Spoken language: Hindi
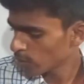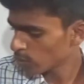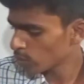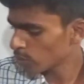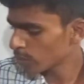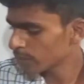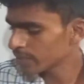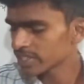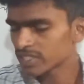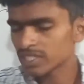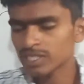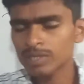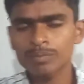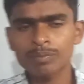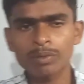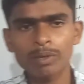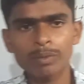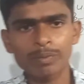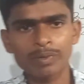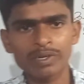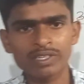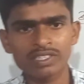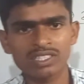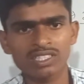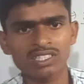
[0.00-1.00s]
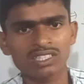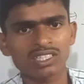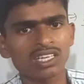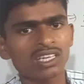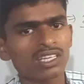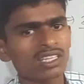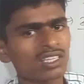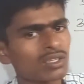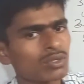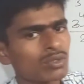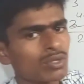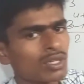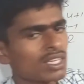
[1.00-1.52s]
वो भी सिंपल प्रश्न
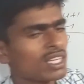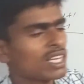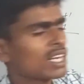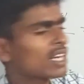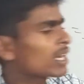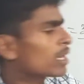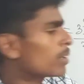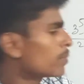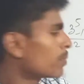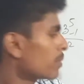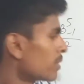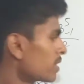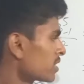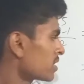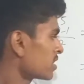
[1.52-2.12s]
था तो चलिए अगला